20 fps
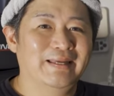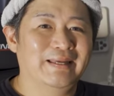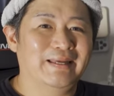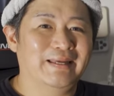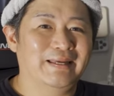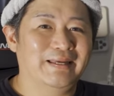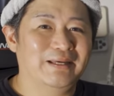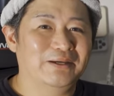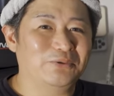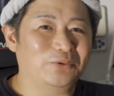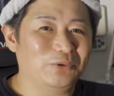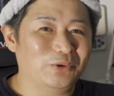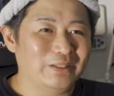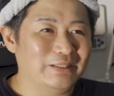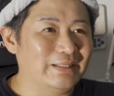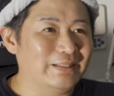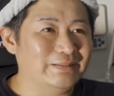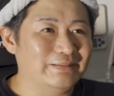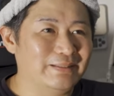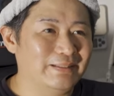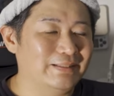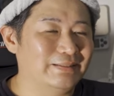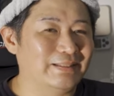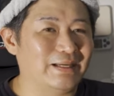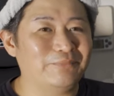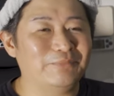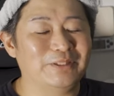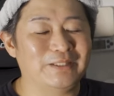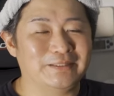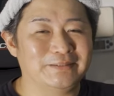えー、これだったら
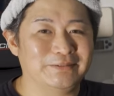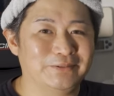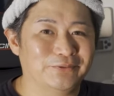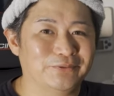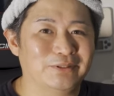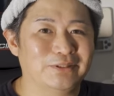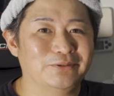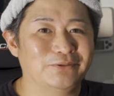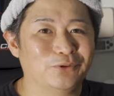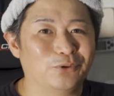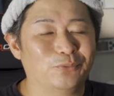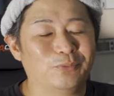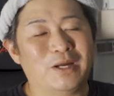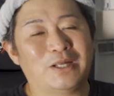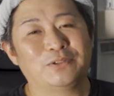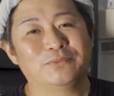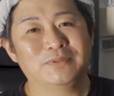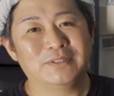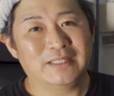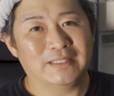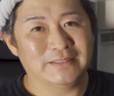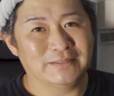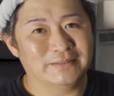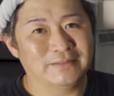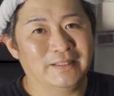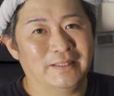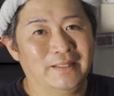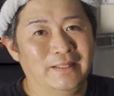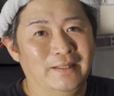ダメですよっていうとこもあるみたいです。